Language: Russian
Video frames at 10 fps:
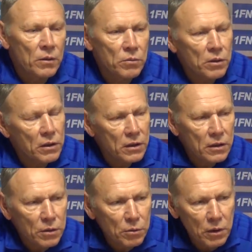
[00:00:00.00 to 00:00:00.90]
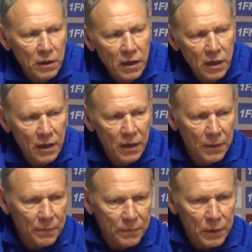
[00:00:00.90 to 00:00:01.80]
Наверное, такой
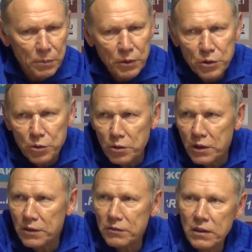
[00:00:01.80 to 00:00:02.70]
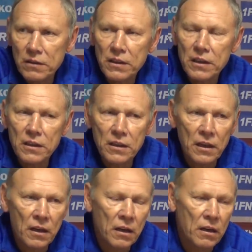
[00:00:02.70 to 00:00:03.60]
напряженной мирной игры